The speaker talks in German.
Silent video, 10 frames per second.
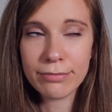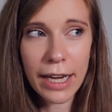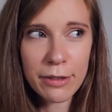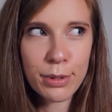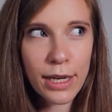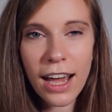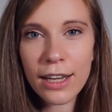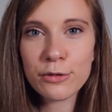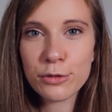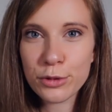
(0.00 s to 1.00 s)
mein
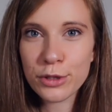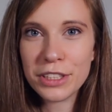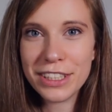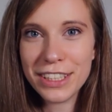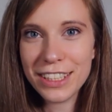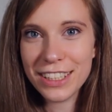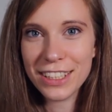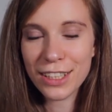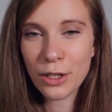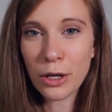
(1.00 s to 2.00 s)
Plan für
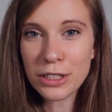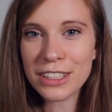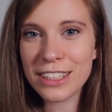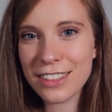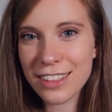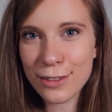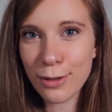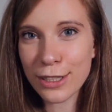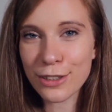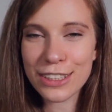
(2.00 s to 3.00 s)
die Cons
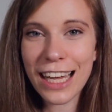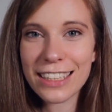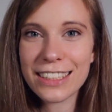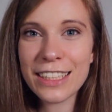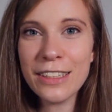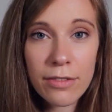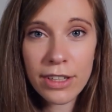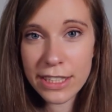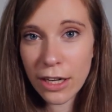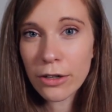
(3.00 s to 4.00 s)
2018.
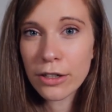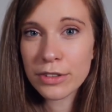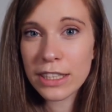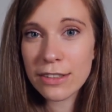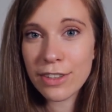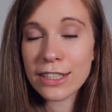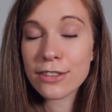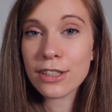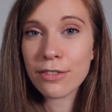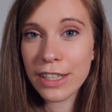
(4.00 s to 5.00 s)
Falls ihr auch auf den Events
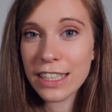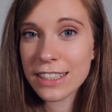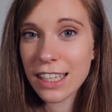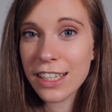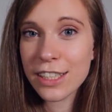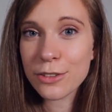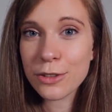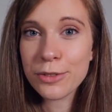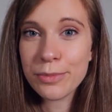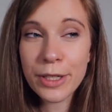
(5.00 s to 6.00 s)
unterwegs seid
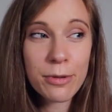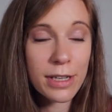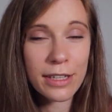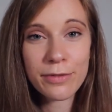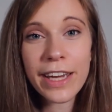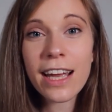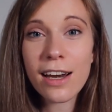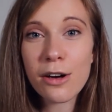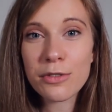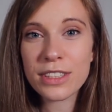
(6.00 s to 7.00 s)
und mir über den Weg
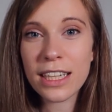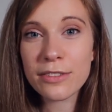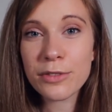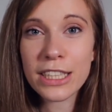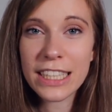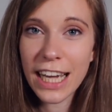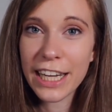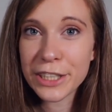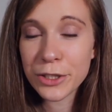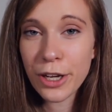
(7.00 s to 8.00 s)
lauft, dann wirklich
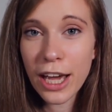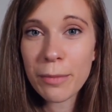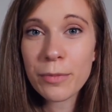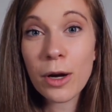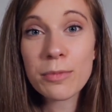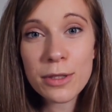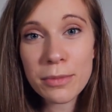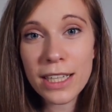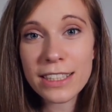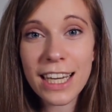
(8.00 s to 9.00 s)
keine Scheu haben. Kommt zu
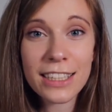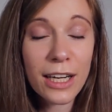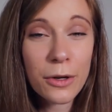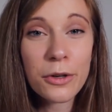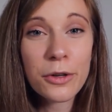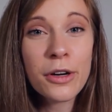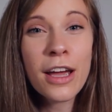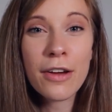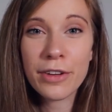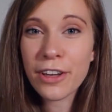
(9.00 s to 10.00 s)
mir, sagt Hallo,
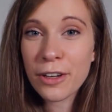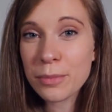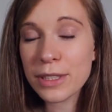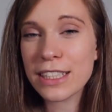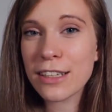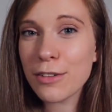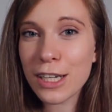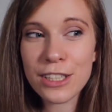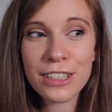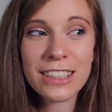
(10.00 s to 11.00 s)
wir können ein bisschen
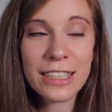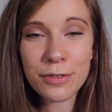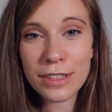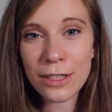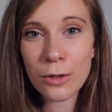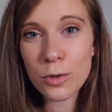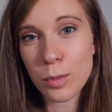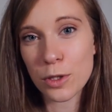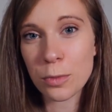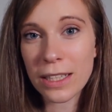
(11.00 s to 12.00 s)
quatschen. Ich finde es auch
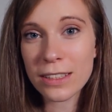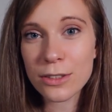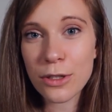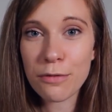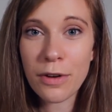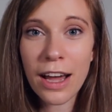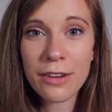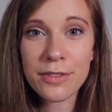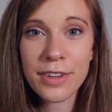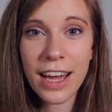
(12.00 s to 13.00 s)
super spannend zu
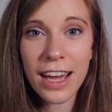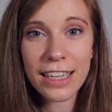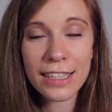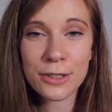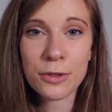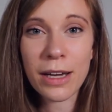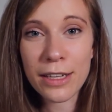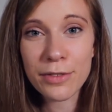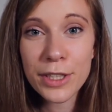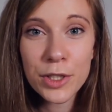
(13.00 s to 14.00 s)
erfahren, wer eigentlich so
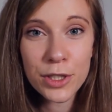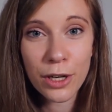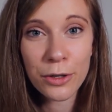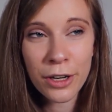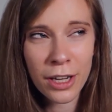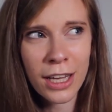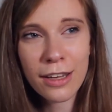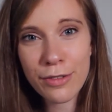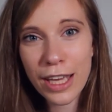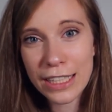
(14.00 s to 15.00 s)
meine Videos schaut,
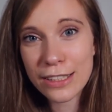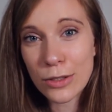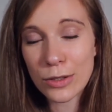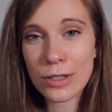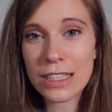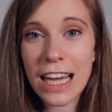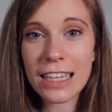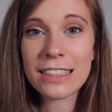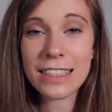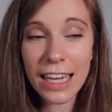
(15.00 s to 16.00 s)
wer ihr
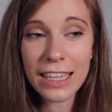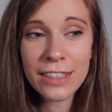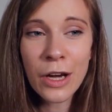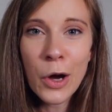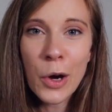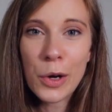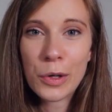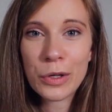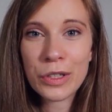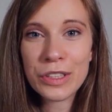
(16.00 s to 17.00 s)
sozusagen seid.
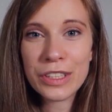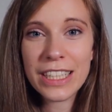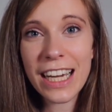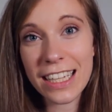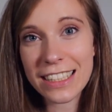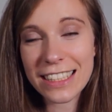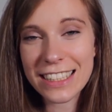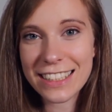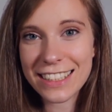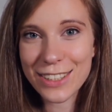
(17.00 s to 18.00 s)
Und ja, es
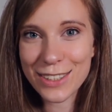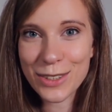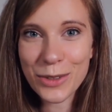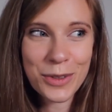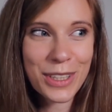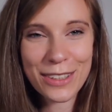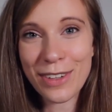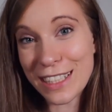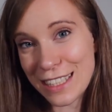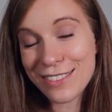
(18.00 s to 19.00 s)
ist so, ich
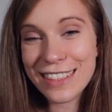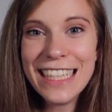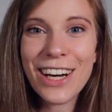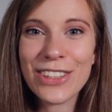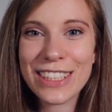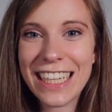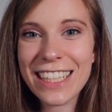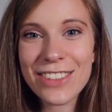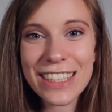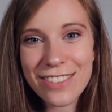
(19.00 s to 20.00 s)
weiß nicht, wie ihr
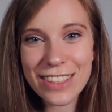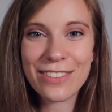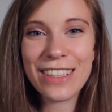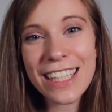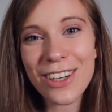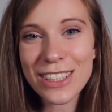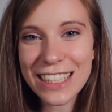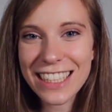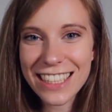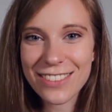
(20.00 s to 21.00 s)
ausseht und ihr wisst, wie ich
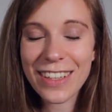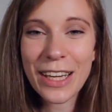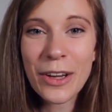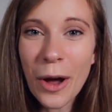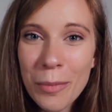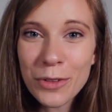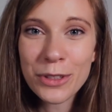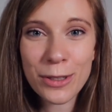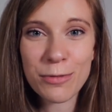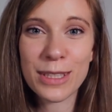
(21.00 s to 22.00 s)
aussehe. Deswegen kommt
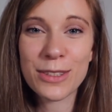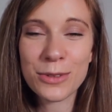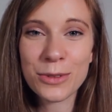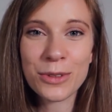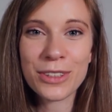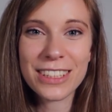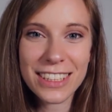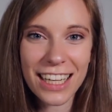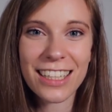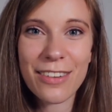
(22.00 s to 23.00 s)
ruhig auf mich zu und
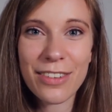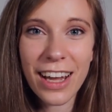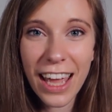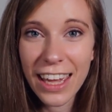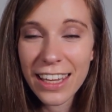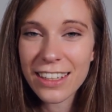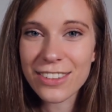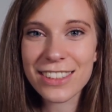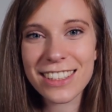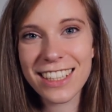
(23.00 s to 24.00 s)
sagt einfach hey
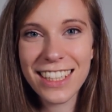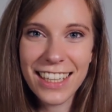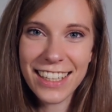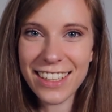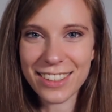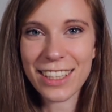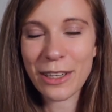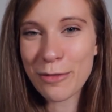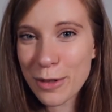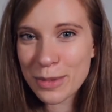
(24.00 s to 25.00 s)
und ja,
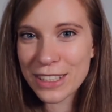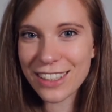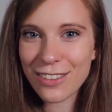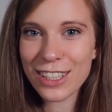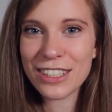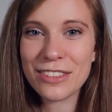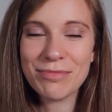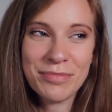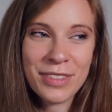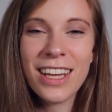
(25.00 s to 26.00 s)
dann können wir ein bisschen
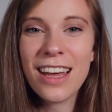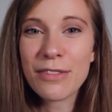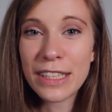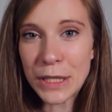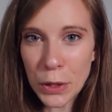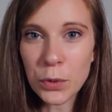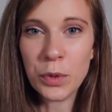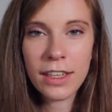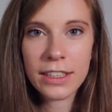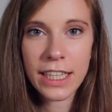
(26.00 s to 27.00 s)
quatschen. Fände ich
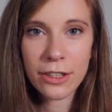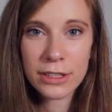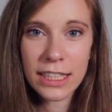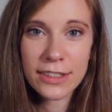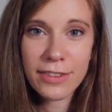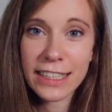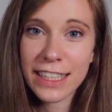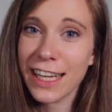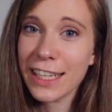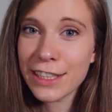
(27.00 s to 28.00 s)
cool. Ja, und das war's
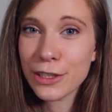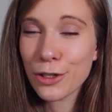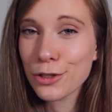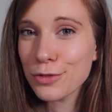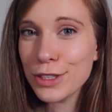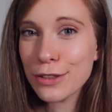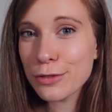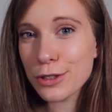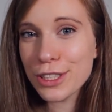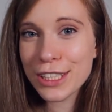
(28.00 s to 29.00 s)
dann eigentlich auch schon wieder
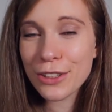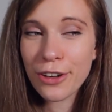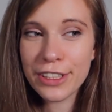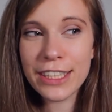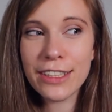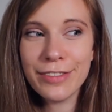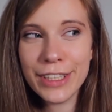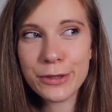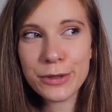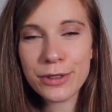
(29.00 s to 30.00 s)
für das heutige
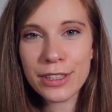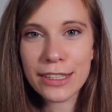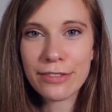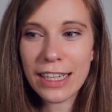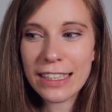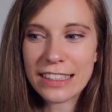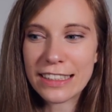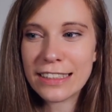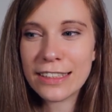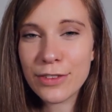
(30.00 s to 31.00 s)
Video. Ich weiß,
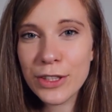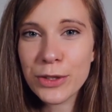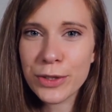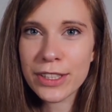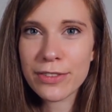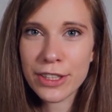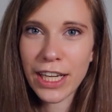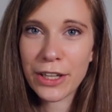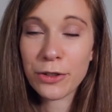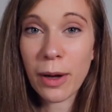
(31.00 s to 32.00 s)
dieses Video ist
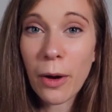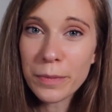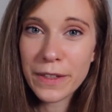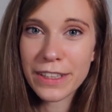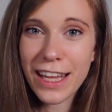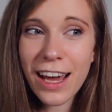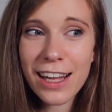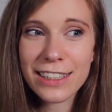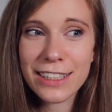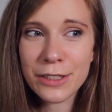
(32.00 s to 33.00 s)
wahrscheinlich überhaupt nicht
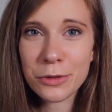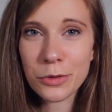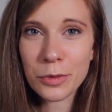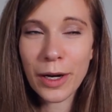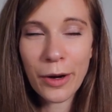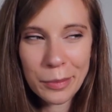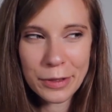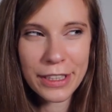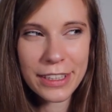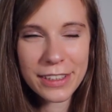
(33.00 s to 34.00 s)
nachhaltig und
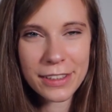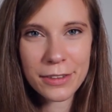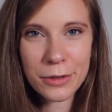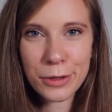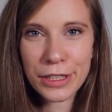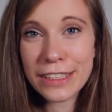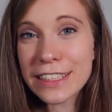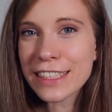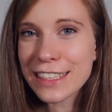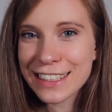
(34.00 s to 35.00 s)
überhaupt nicht
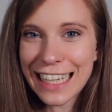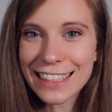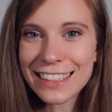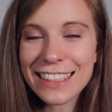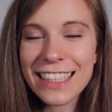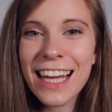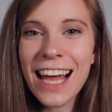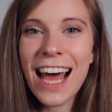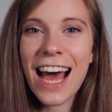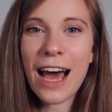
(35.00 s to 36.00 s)
interessant.
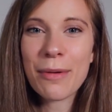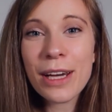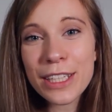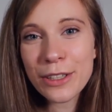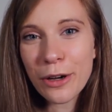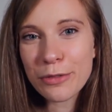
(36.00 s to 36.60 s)
Aber ich